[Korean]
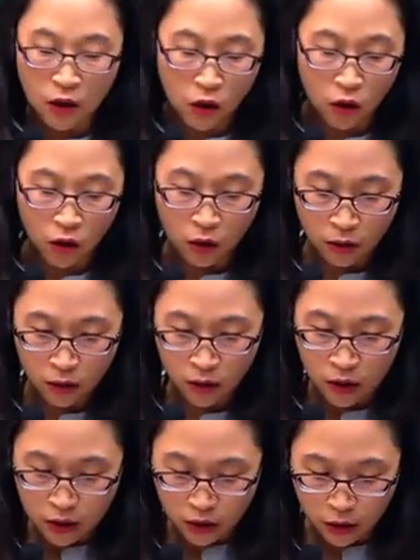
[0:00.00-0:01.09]
어,
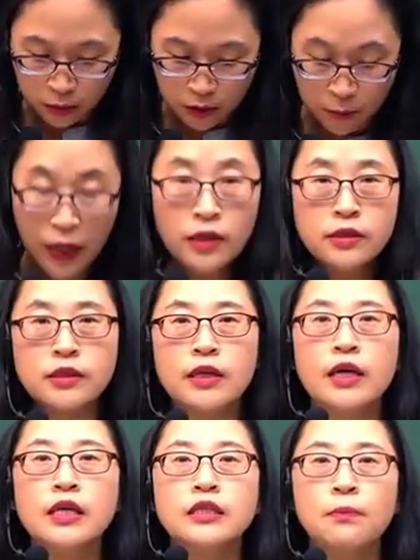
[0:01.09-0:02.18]
여러분들
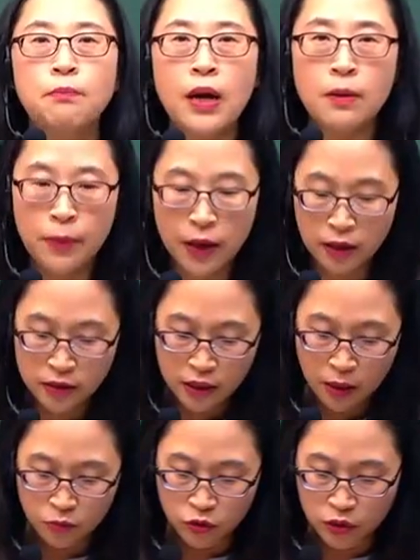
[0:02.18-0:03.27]
페이지 십팔
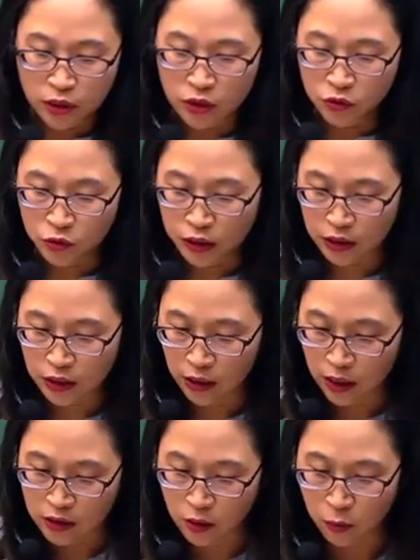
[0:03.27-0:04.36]
페이지의 물질
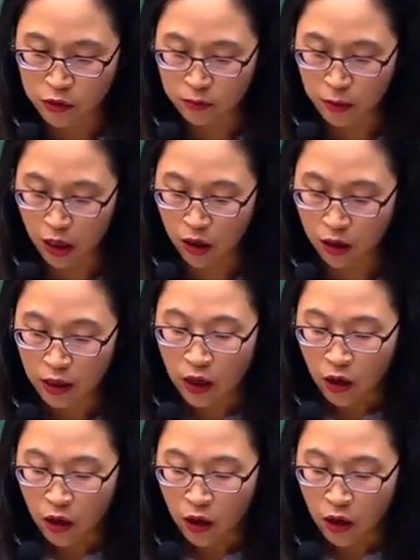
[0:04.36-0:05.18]
수지식에서 보시면,